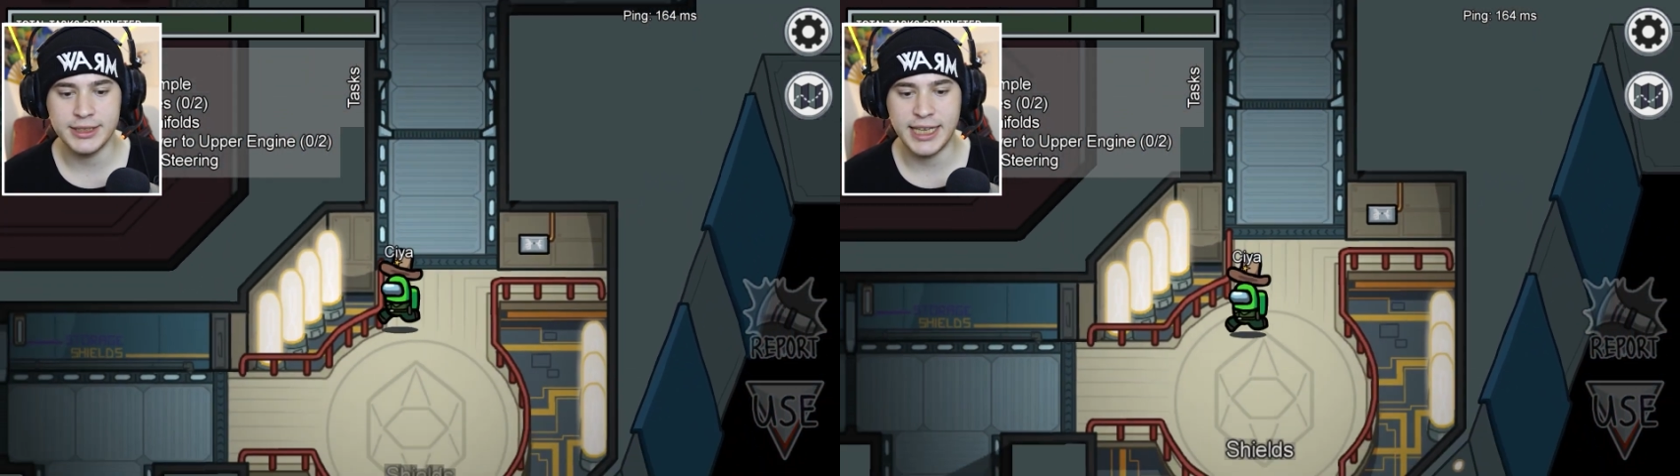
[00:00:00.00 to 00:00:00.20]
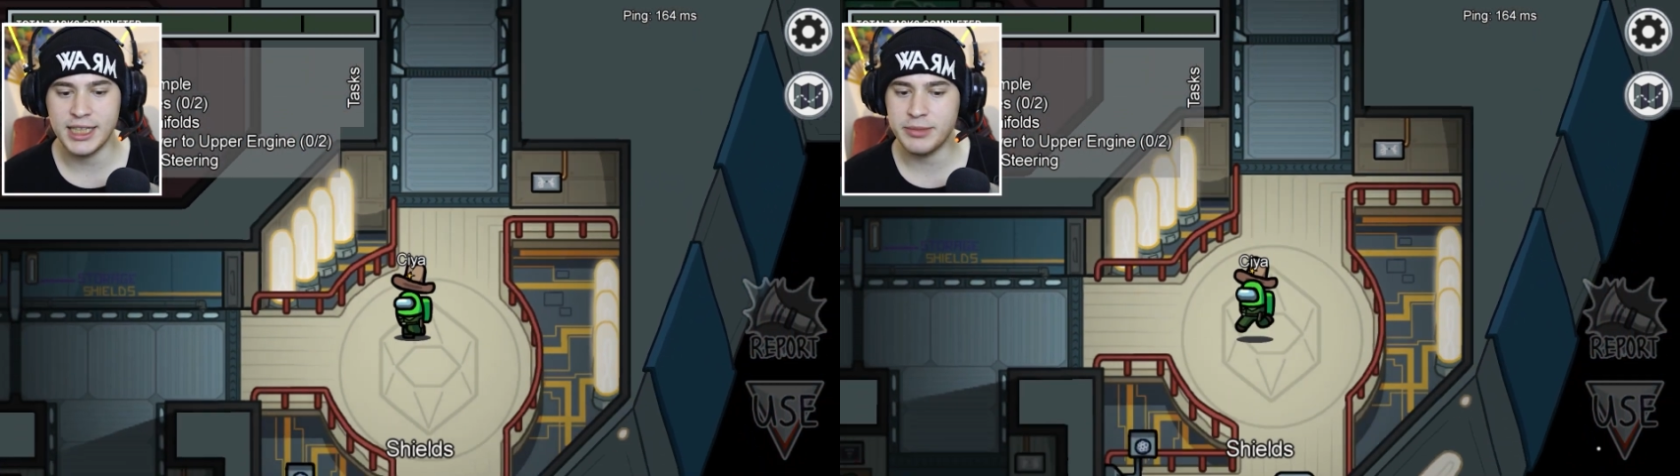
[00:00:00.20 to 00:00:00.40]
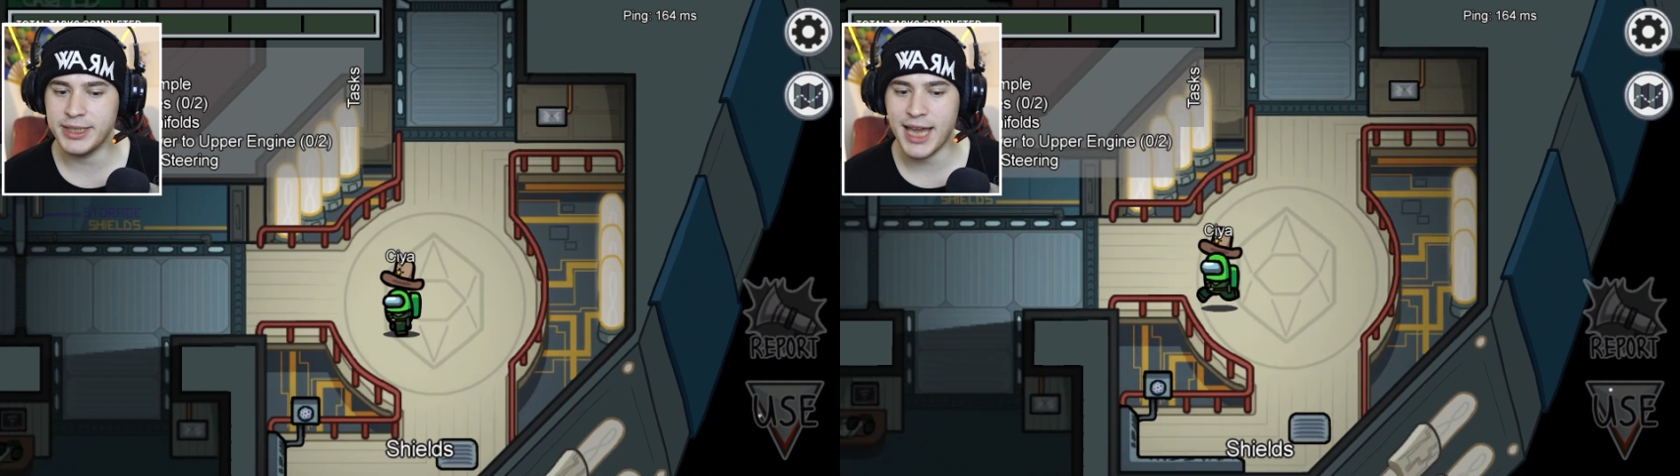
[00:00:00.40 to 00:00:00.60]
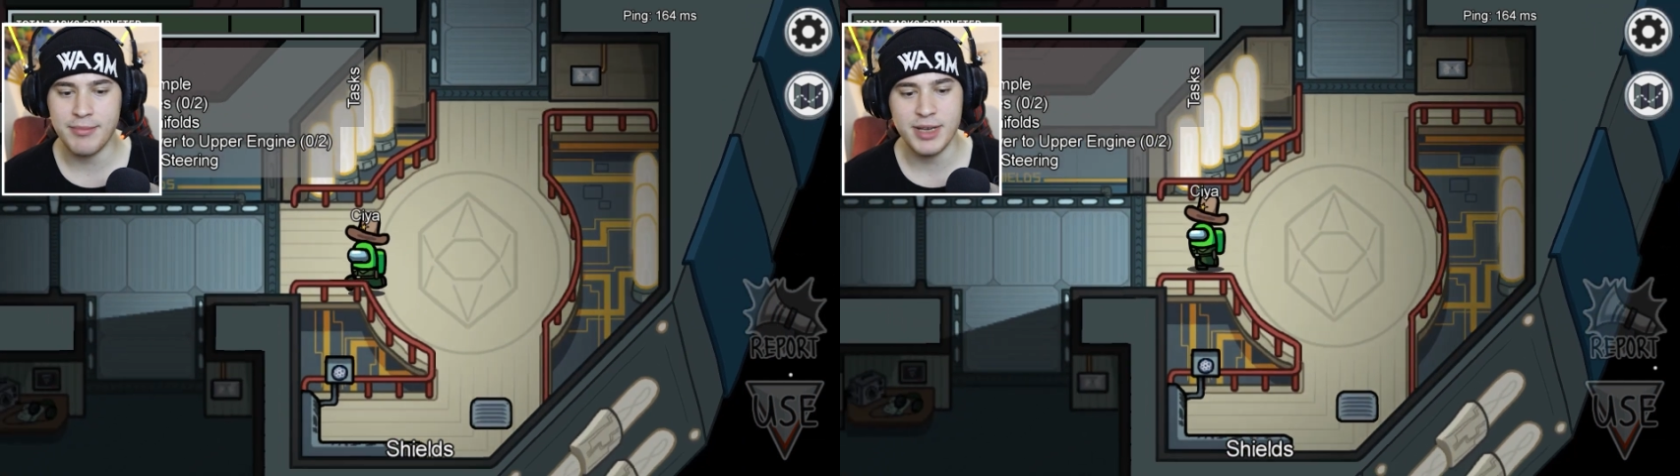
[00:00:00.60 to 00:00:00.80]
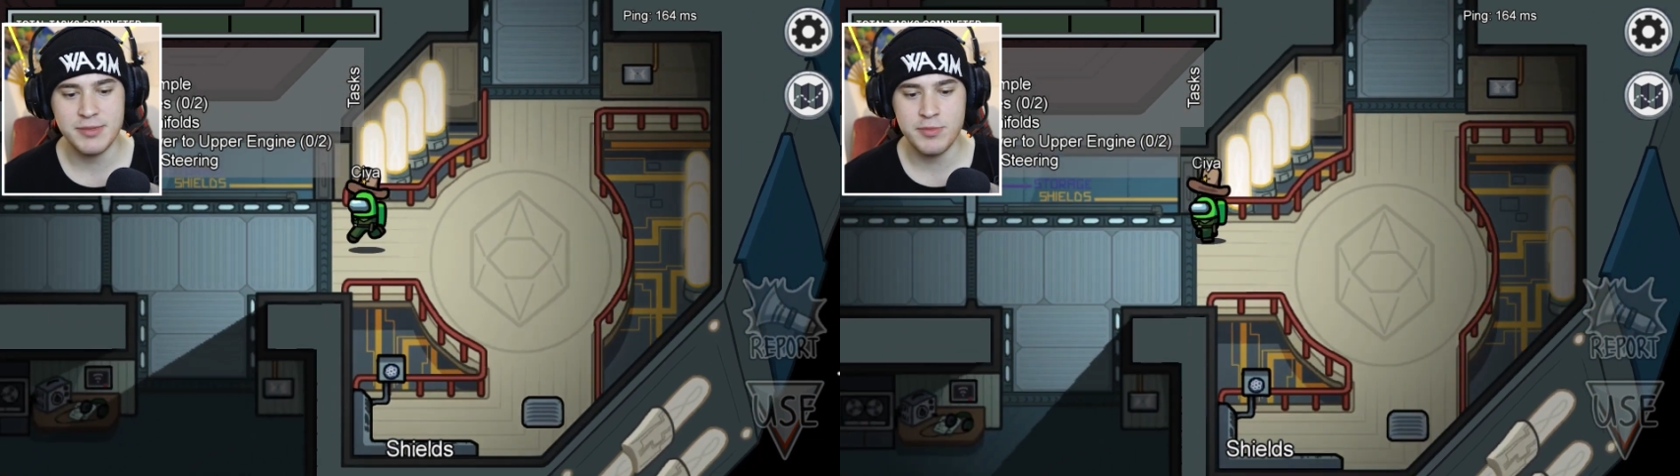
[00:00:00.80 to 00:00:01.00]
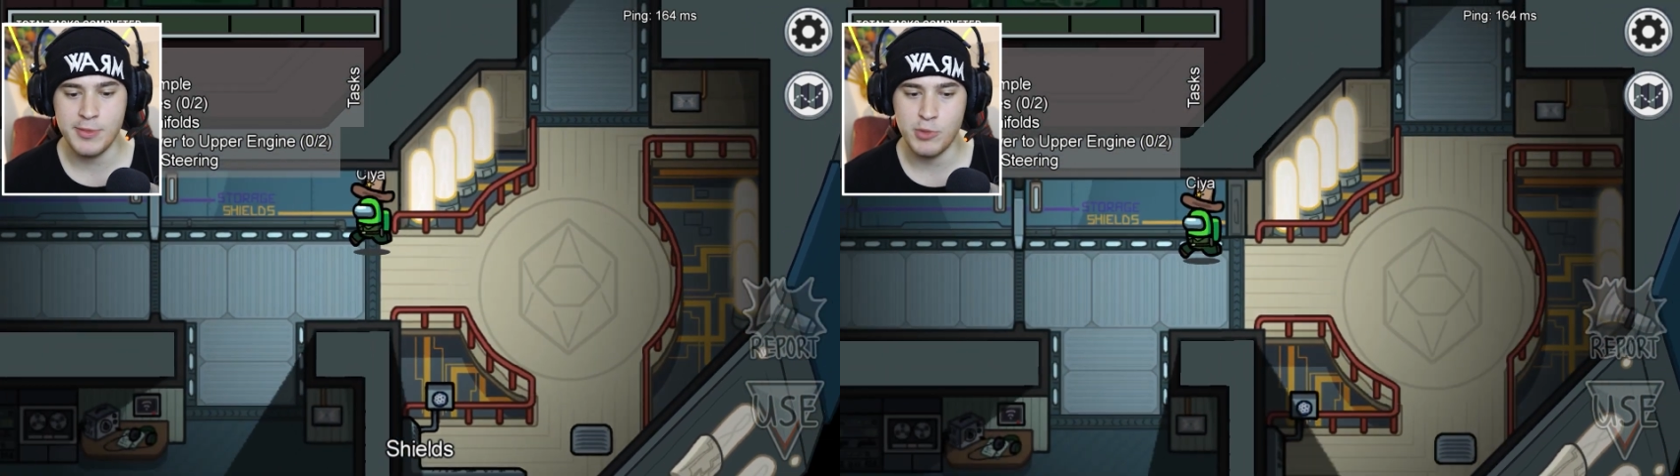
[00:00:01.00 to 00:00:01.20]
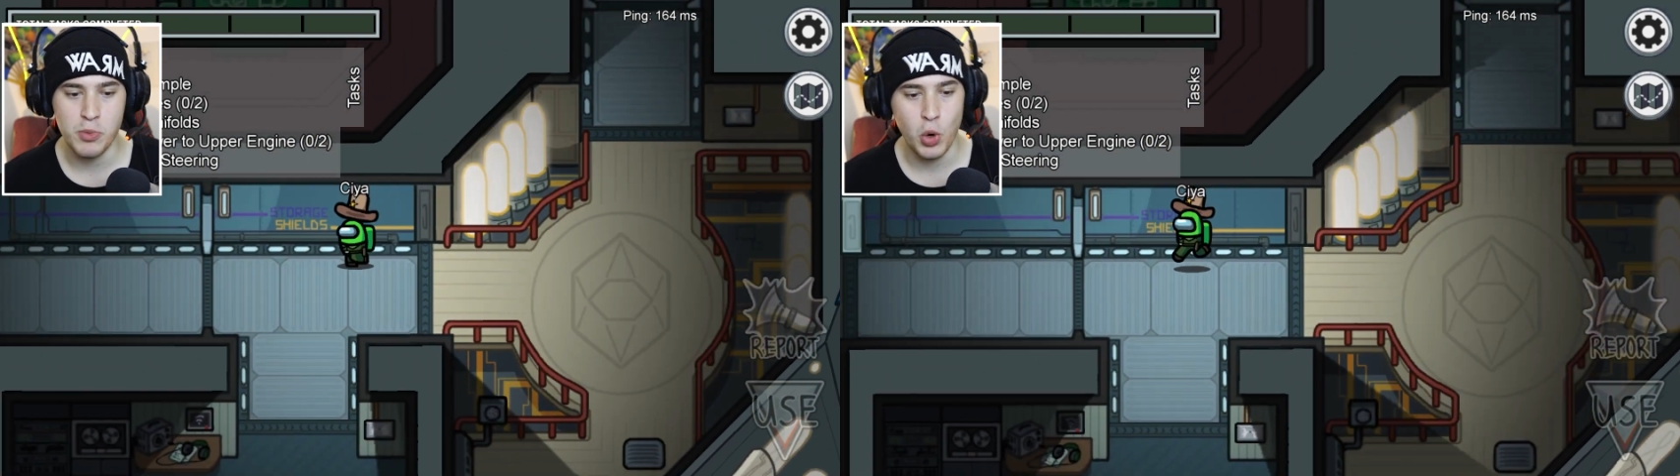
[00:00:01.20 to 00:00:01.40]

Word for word: Gelir mi gelmez mi bilmiyorum.